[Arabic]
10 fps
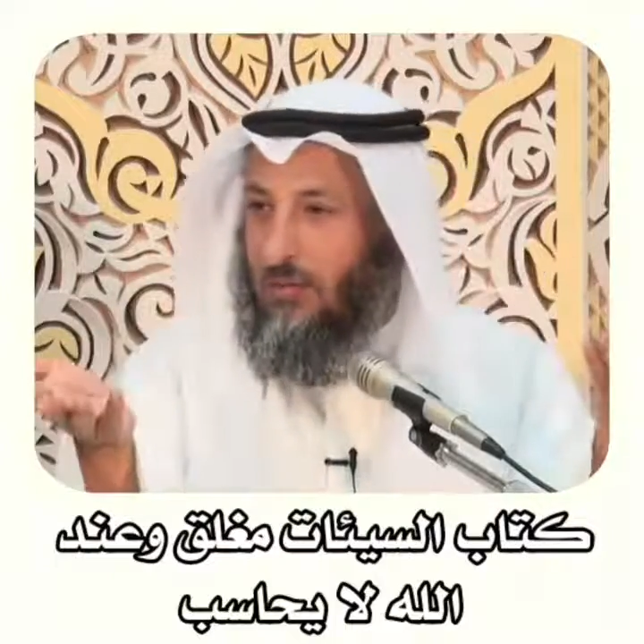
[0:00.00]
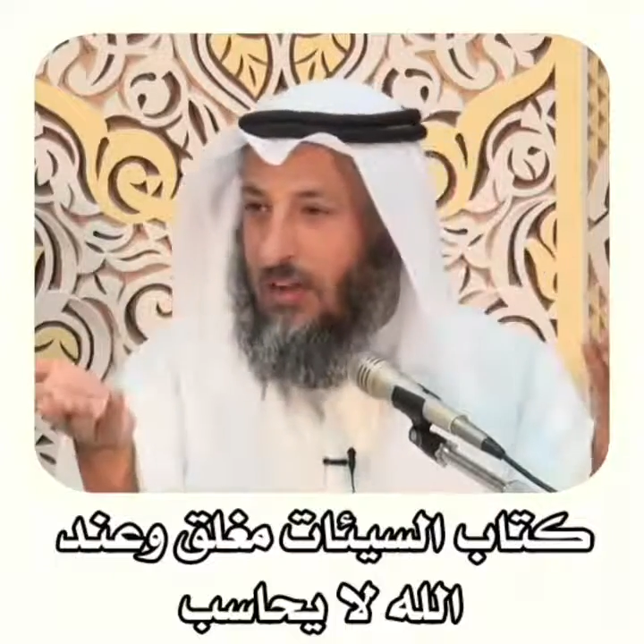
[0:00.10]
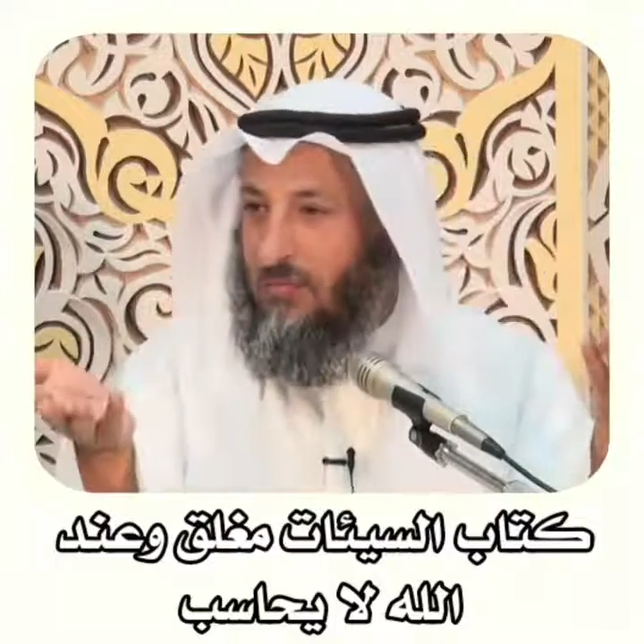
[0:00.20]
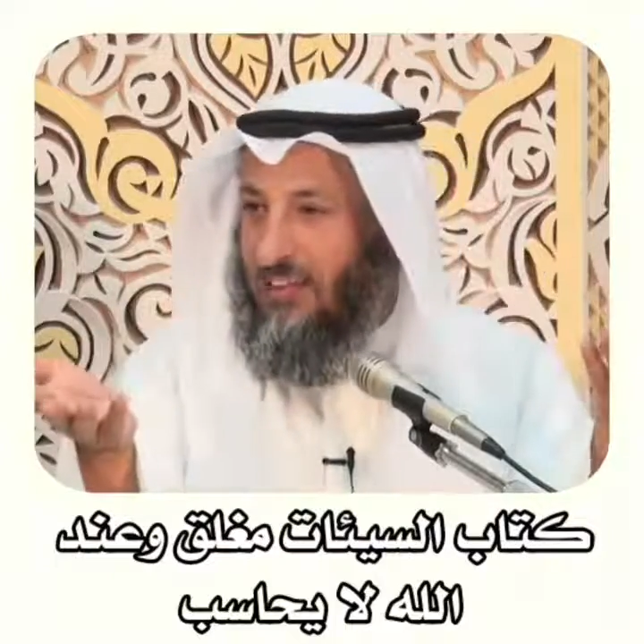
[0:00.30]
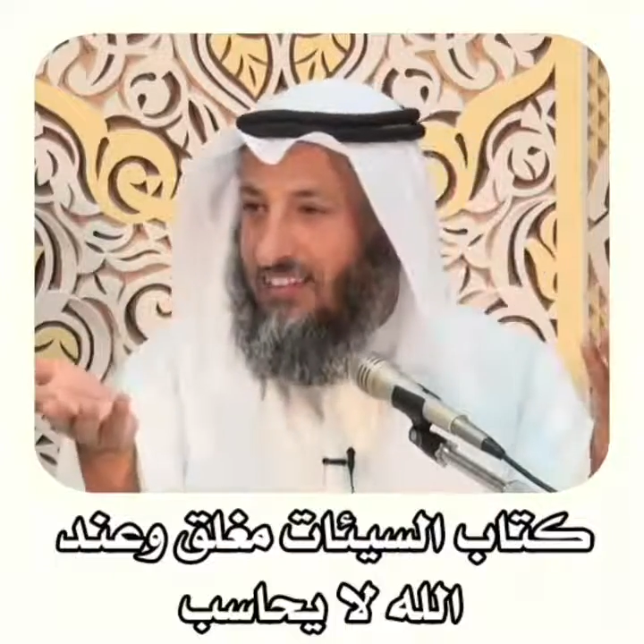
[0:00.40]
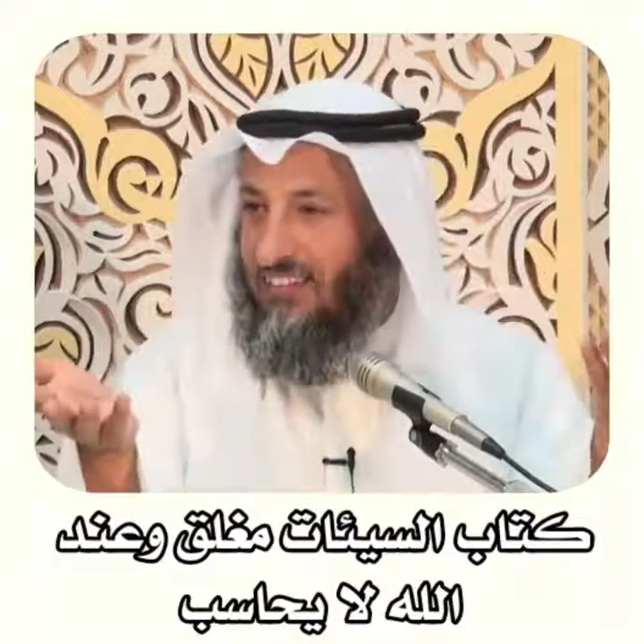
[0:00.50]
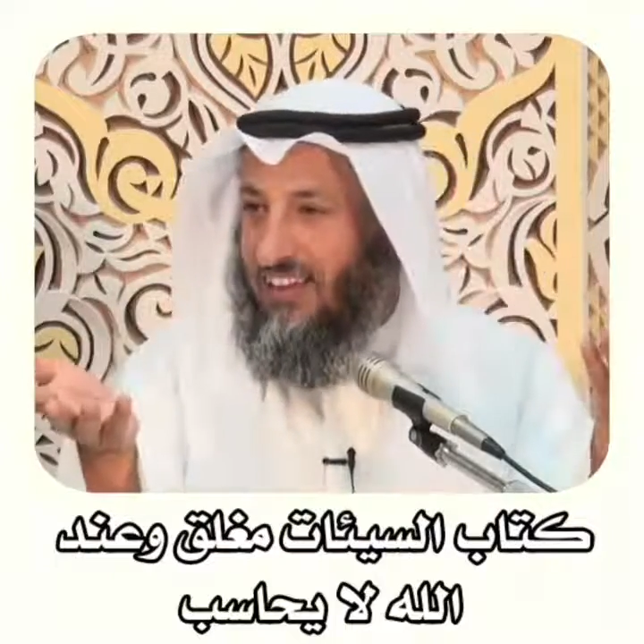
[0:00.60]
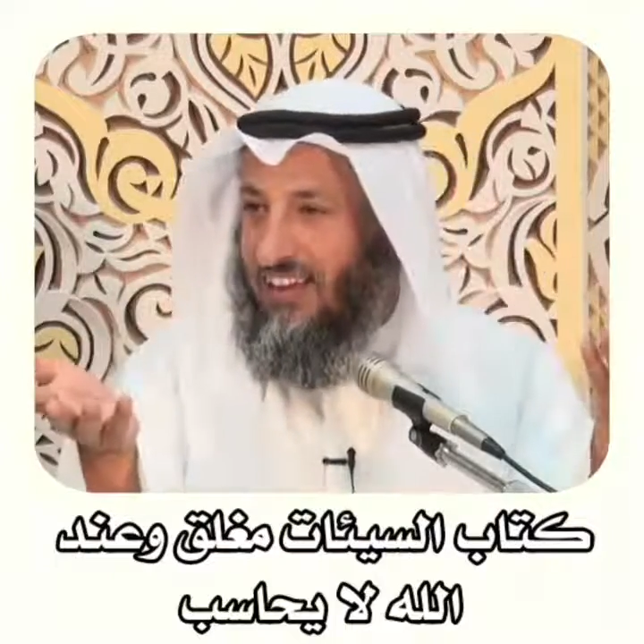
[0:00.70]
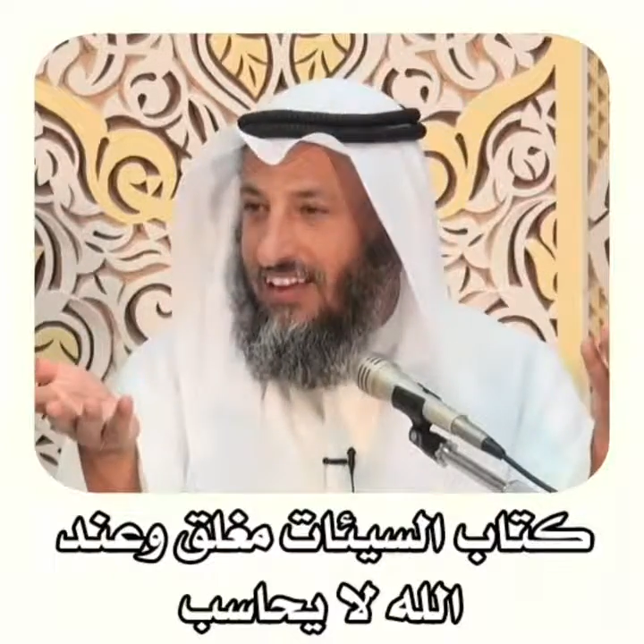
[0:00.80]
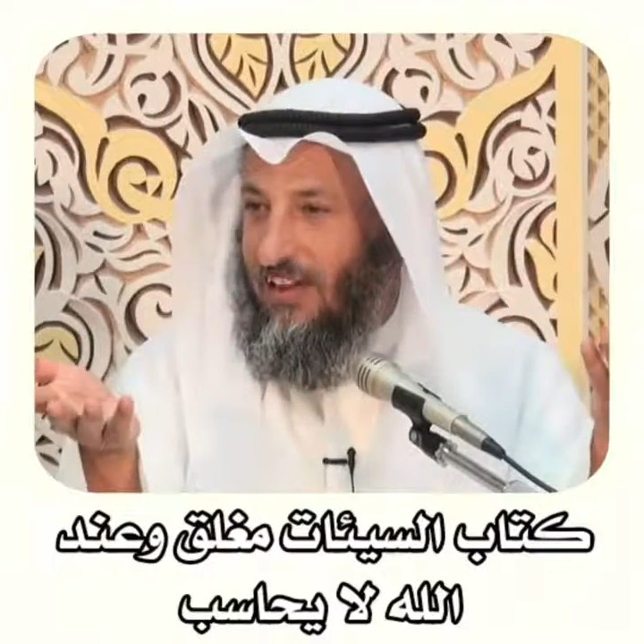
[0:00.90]
اهله تربيه
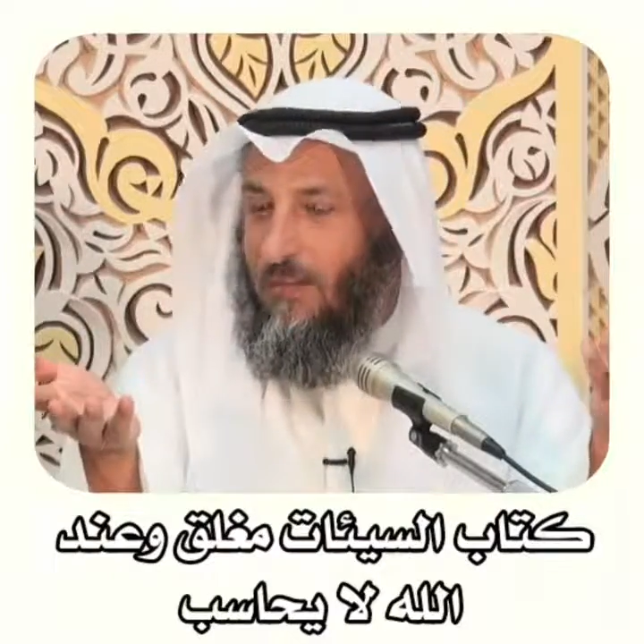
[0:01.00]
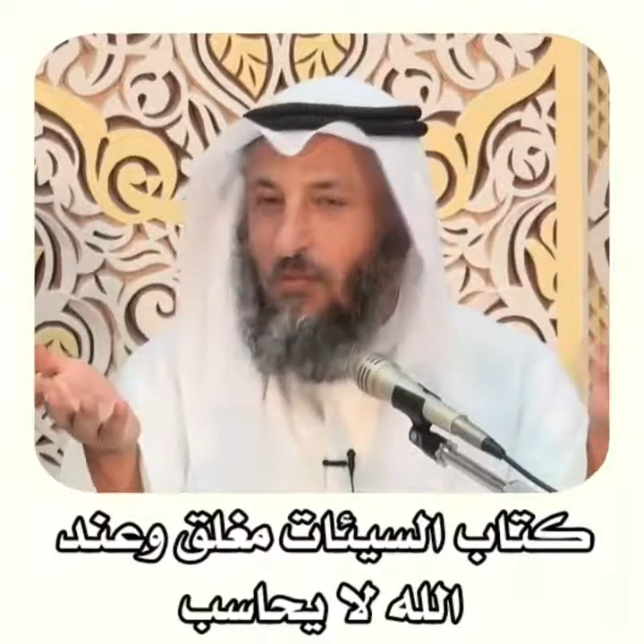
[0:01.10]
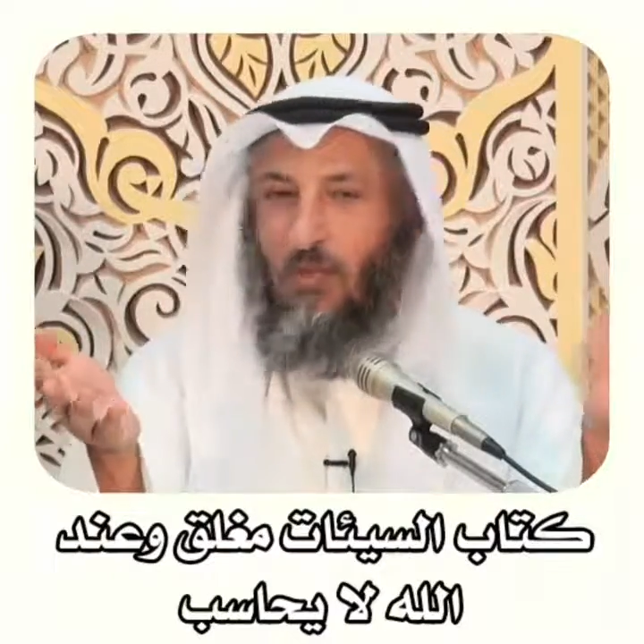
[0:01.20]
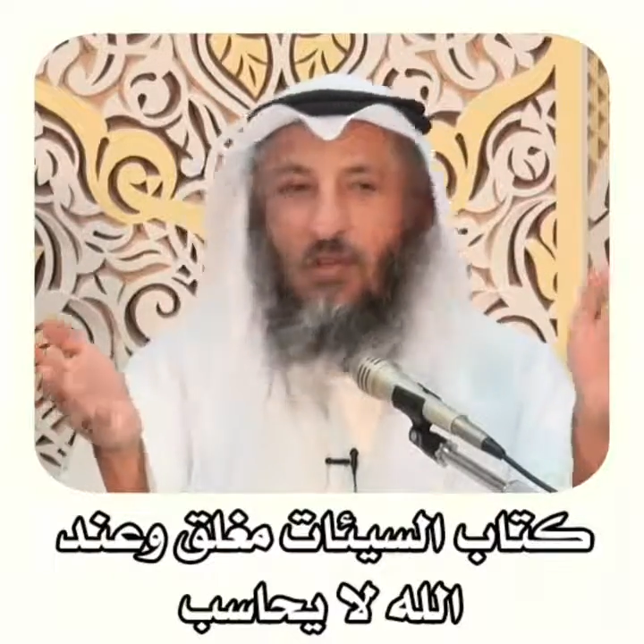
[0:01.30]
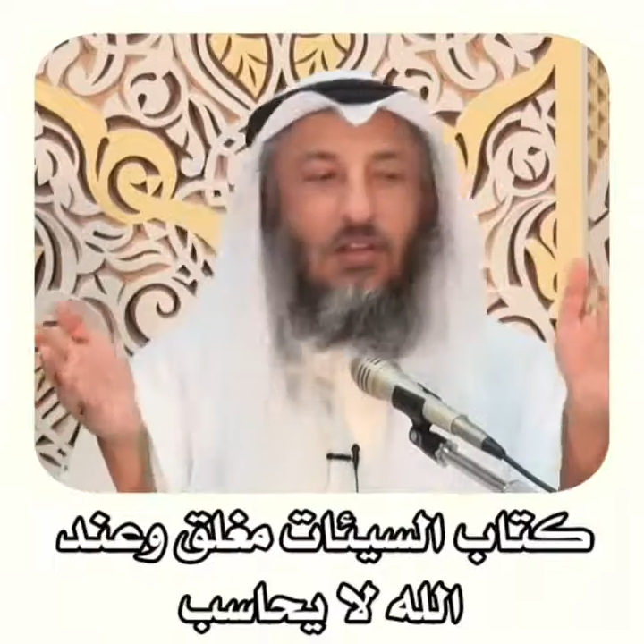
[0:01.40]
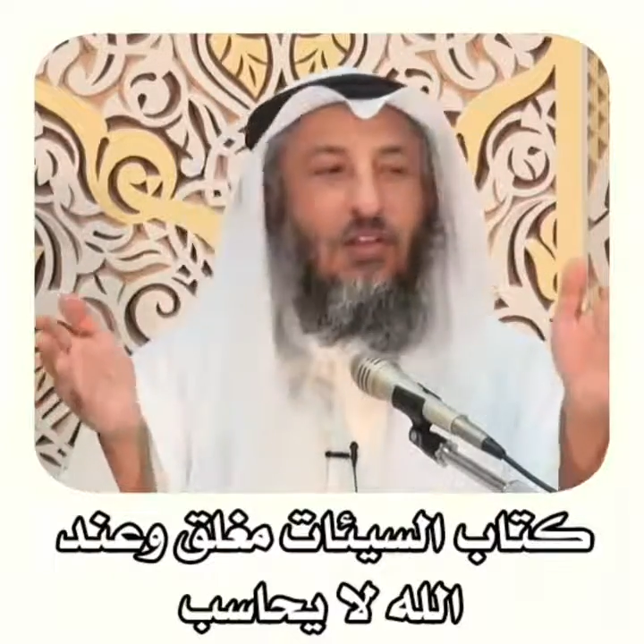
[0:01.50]
صالحه